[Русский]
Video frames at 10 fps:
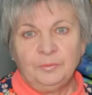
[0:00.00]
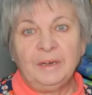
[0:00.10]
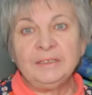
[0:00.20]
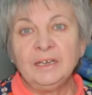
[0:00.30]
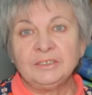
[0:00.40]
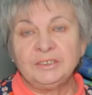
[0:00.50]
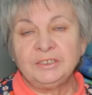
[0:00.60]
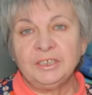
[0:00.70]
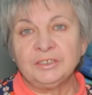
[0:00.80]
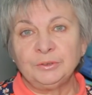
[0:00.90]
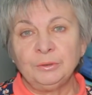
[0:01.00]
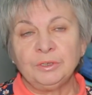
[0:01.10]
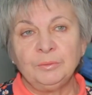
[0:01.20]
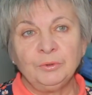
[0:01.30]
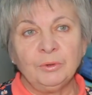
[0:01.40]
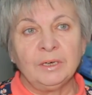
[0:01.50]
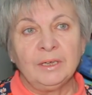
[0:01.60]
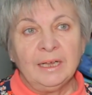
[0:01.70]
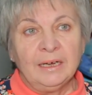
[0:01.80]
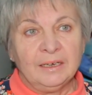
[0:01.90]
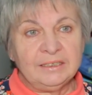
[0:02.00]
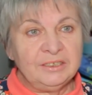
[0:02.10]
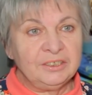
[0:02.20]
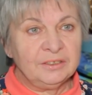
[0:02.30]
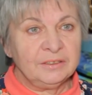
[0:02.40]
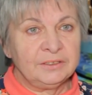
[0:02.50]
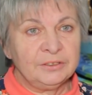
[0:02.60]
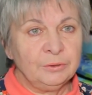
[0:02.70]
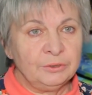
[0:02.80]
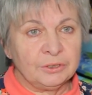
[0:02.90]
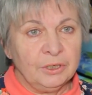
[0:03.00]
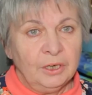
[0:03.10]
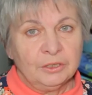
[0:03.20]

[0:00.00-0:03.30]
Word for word: в продаже сейчас столько много различных когтеточек,